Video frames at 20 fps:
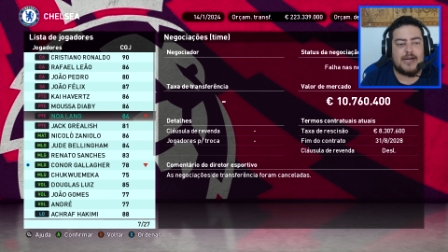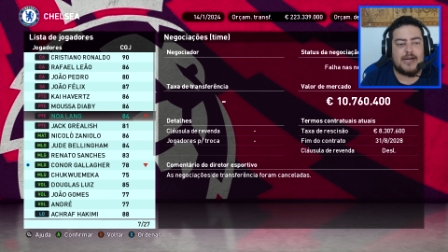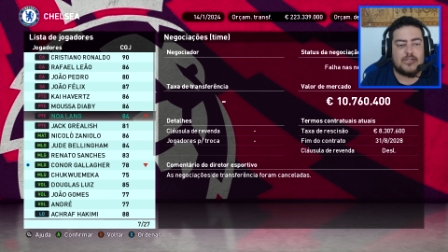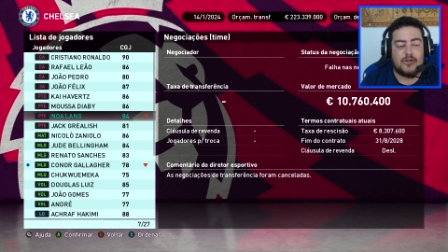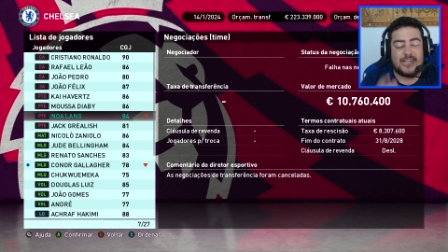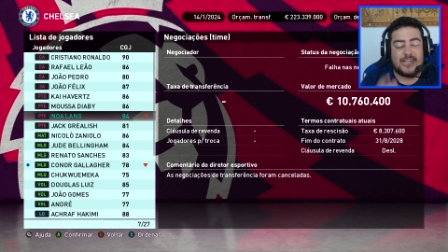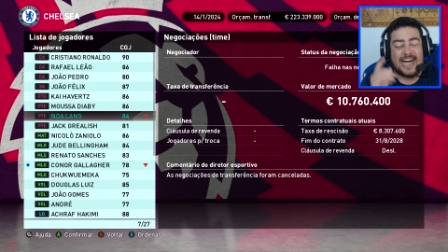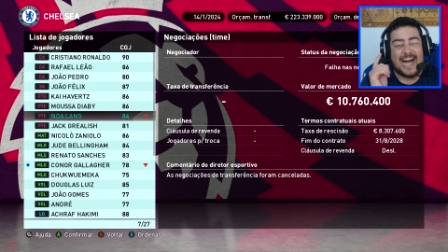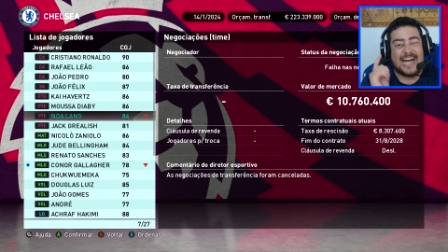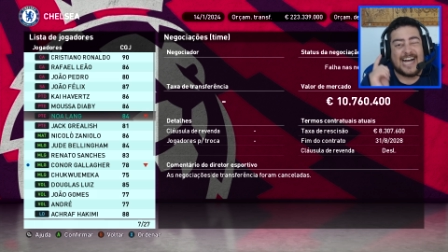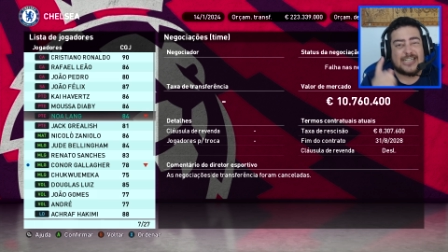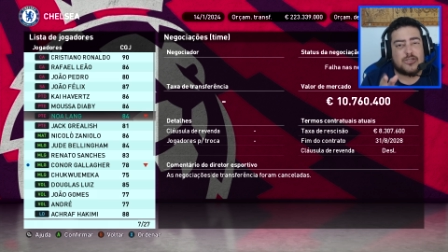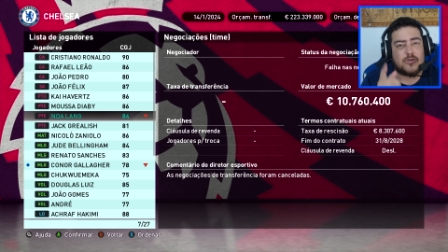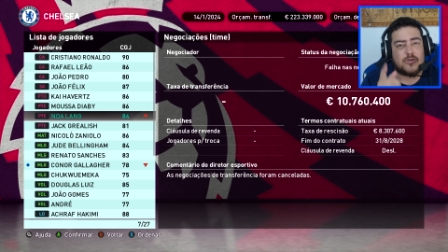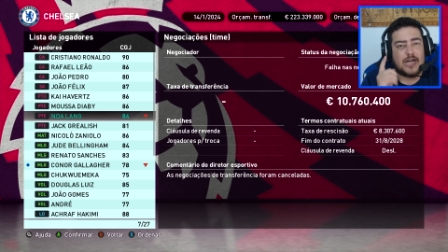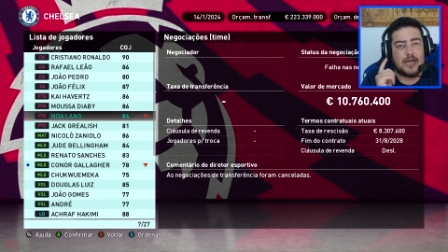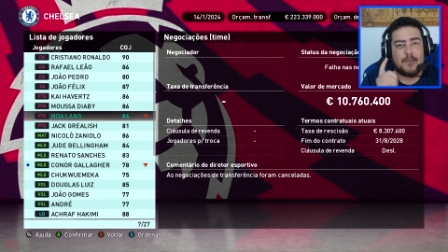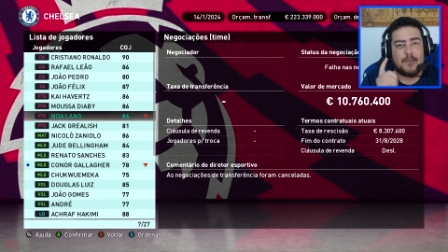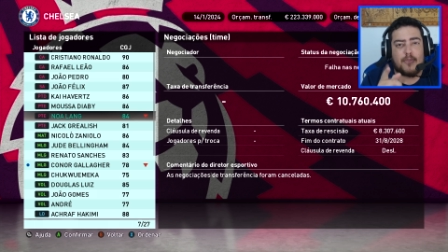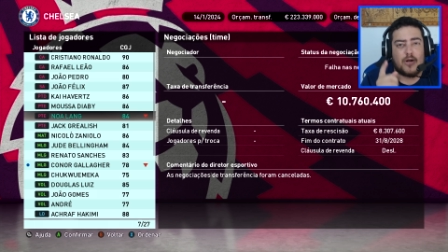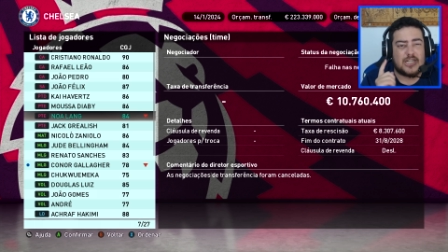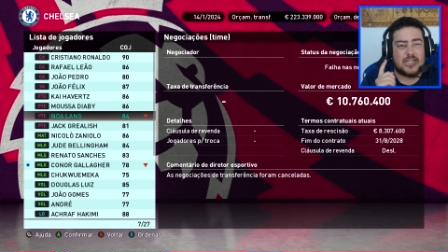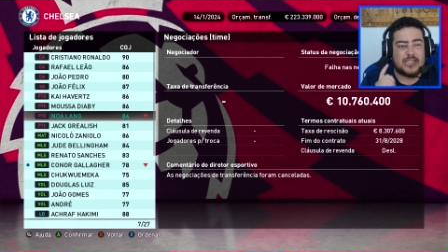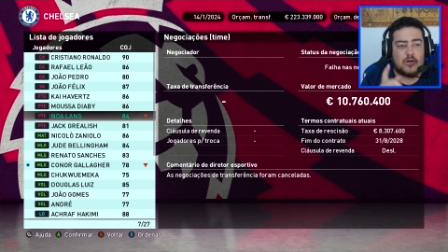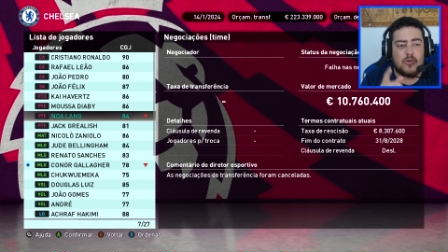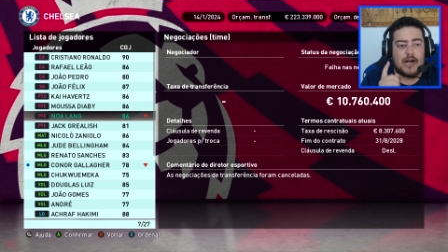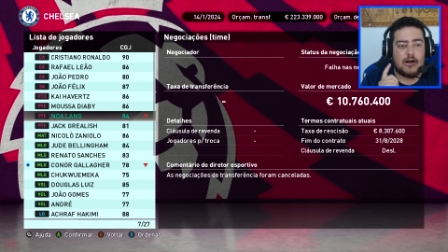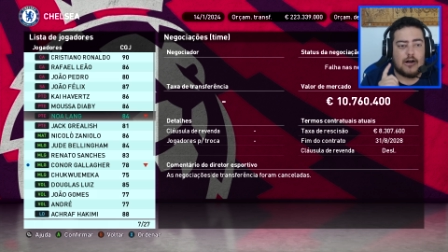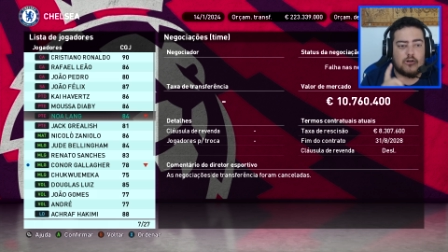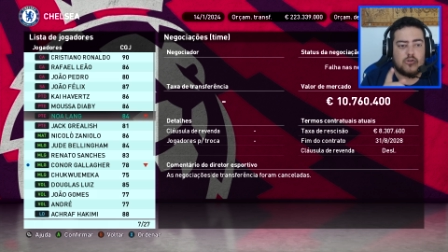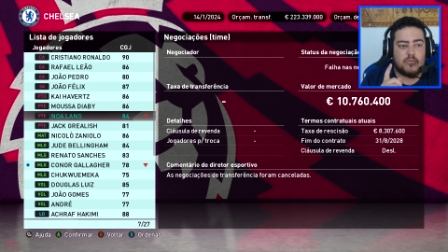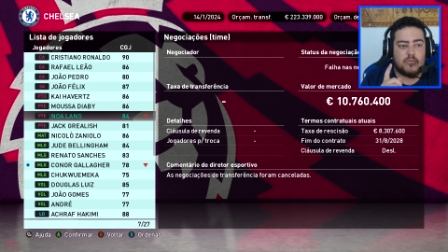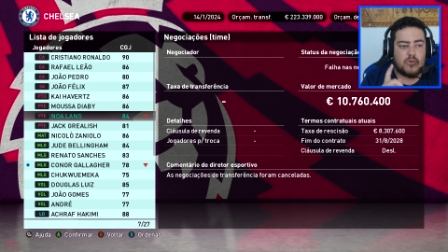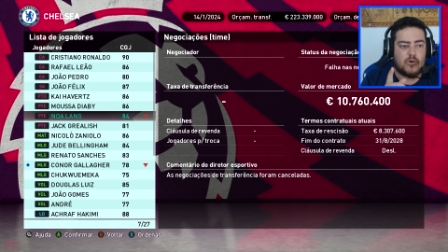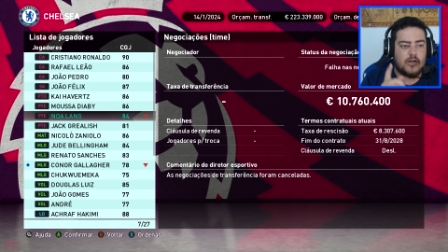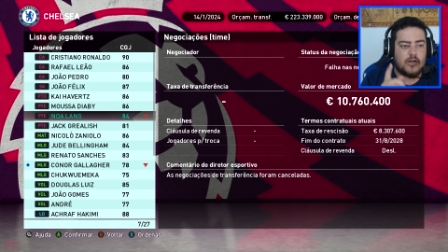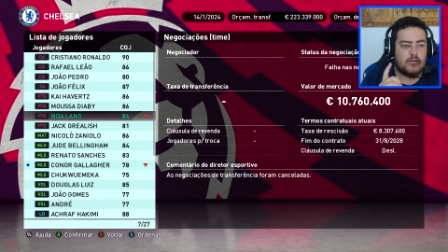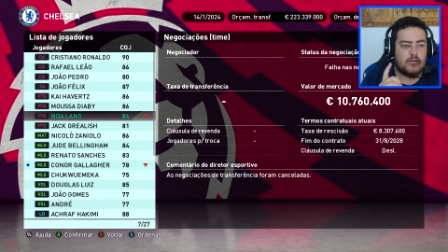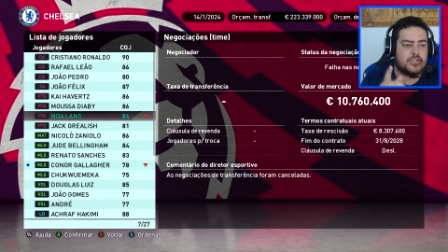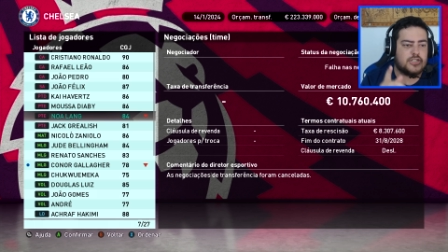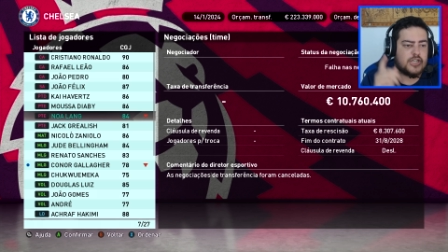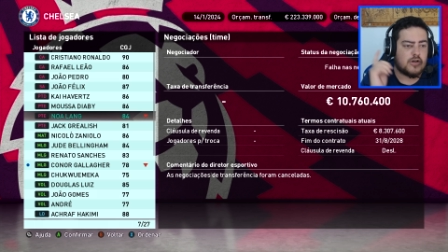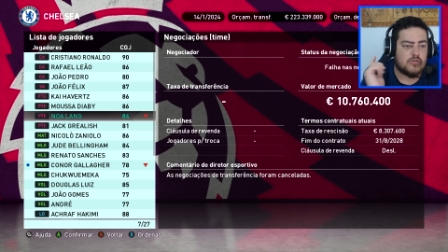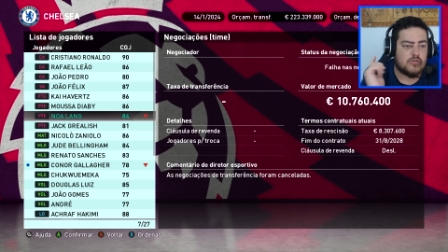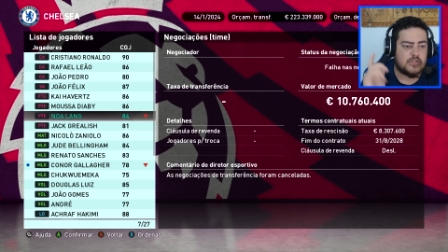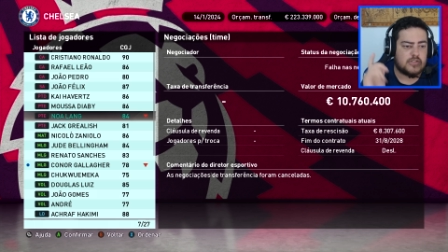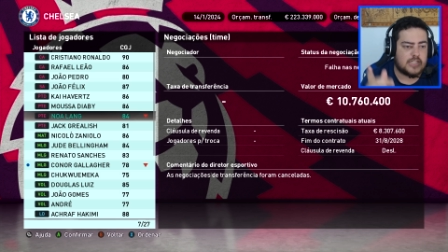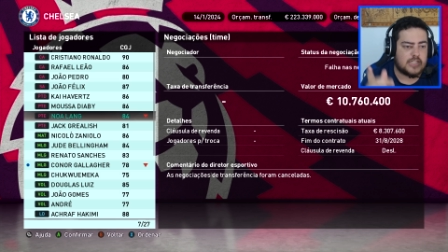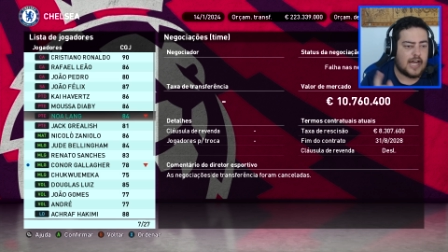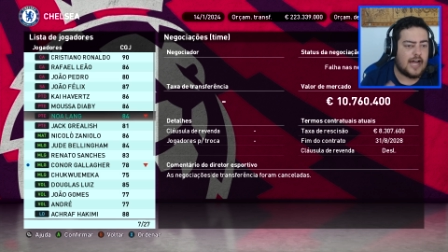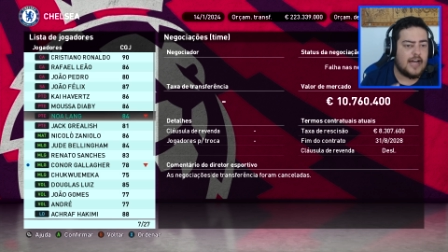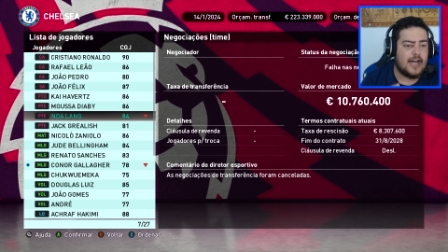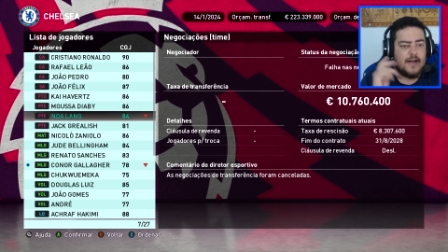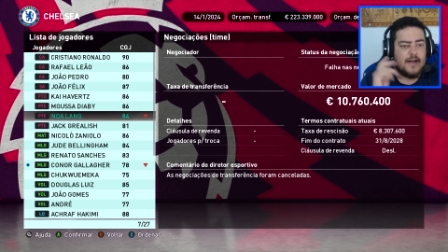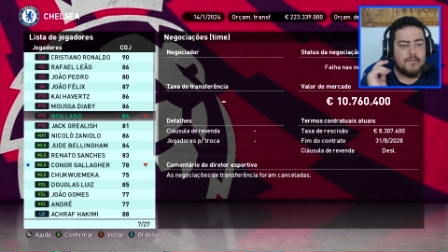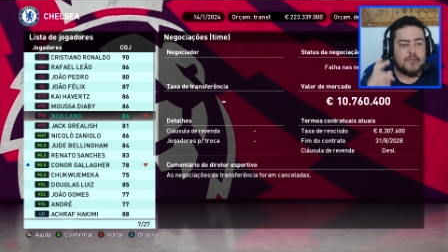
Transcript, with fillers: Mas eu ainda acho que ele pode dar um caldo bom aqui no Chelsea, tá?